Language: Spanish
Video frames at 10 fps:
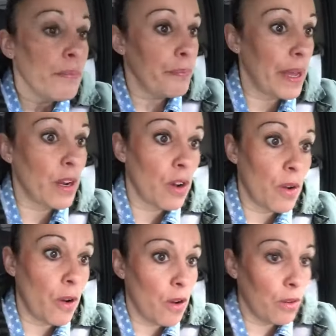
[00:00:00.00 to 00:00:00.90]

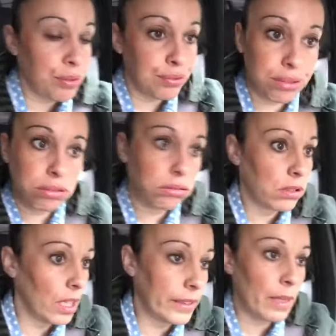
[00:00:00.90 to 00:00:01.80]
pero
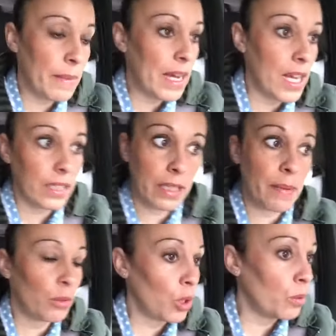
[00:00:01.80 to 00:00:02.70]
el tema, el
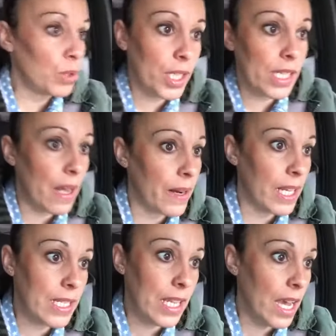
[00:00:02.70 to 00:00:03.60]
tema autobuses la
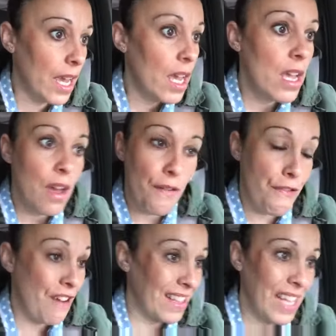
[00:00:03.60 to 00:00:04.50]
verdad es que
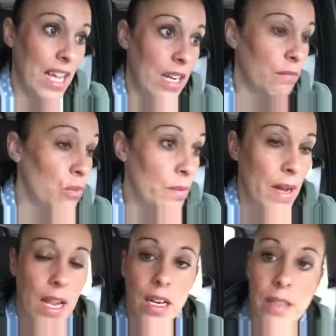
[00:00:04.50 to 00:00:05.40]
fatal, muy mal.